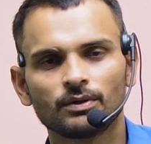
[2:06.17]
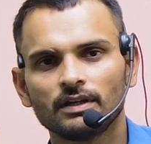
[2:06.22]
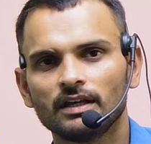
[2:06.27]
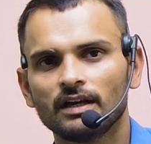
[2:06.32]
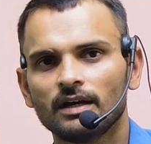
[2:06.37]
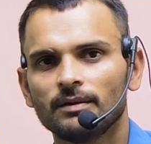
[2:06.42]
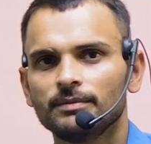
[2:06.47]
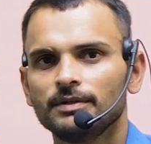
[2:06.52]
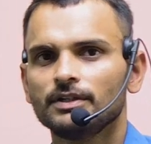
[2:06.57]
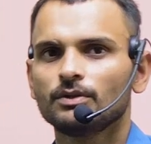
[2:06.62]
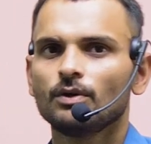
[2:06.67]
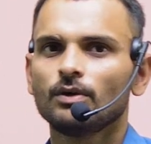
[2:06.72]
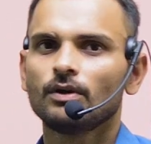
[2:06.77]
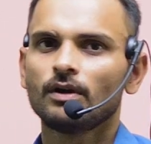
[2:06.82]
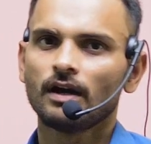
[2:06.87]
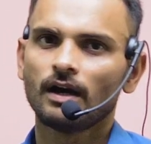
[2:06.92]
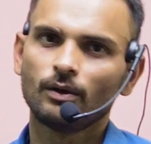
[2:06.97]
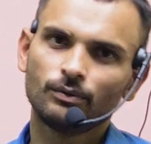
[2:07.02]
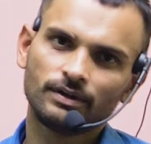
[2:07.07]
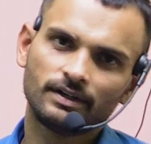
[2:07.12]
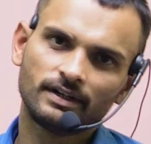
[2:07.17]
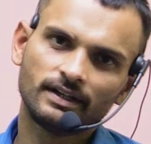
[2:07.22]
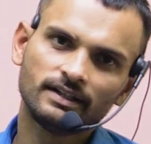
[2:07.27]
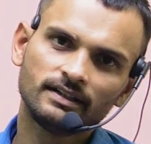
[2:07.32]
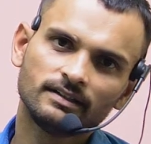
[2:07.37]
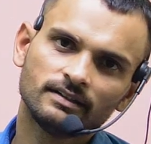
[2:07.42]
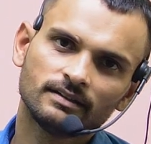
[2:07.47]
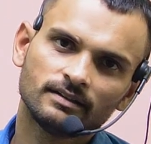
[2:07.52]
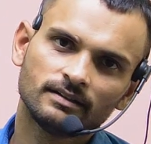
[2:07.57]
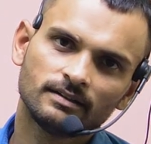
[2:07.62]
हम इनको काउंटिंग
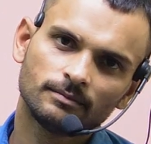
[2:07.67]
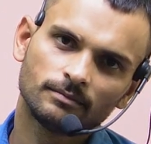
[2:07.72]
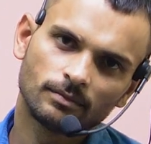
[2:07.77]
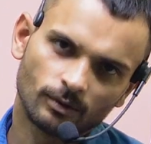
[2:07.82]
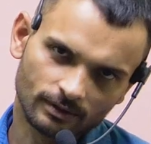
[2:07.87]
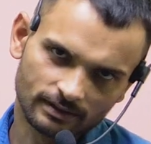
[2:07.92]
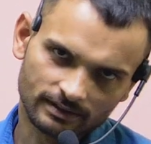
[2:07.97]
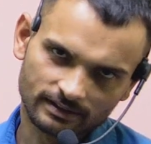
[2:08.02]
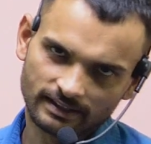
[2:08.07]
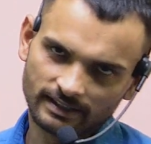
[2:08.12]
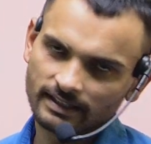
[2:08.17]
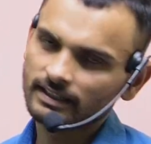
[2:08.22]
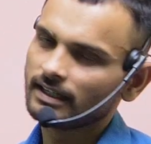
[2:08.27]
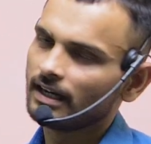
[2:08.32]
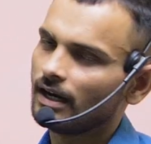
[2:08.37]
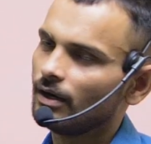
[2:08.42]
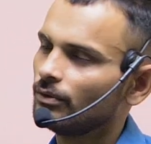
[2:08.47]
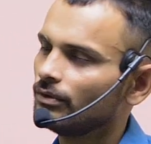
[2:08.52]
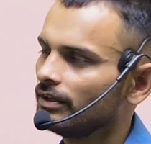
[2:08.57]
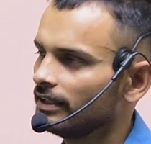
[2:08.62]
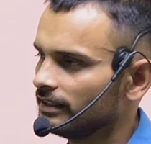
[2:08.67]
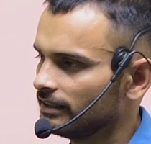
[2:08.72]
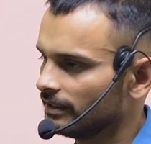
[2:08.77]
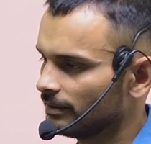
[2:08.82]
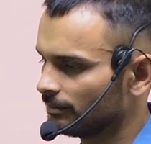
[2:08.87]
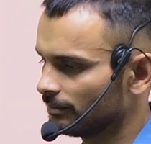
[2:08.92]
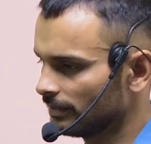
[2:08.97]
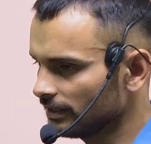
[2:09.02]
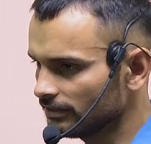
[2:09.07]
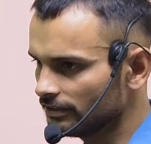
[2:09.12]
बोलते हैं काउंटिंग
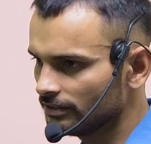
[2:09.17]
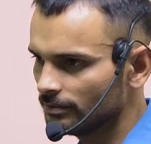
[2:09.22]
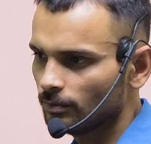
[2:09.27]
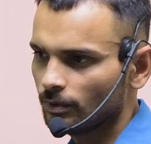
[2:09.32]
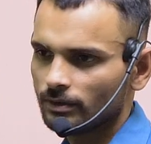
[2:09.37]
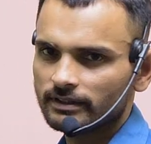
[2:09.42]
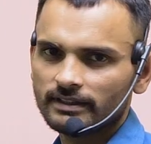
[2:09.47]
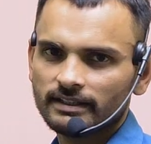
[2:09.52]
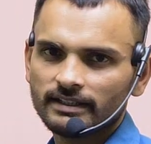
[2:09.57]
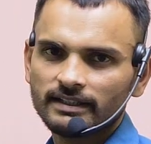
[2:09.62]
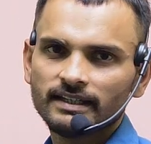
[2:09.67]
नंबर्स बोलते हैं या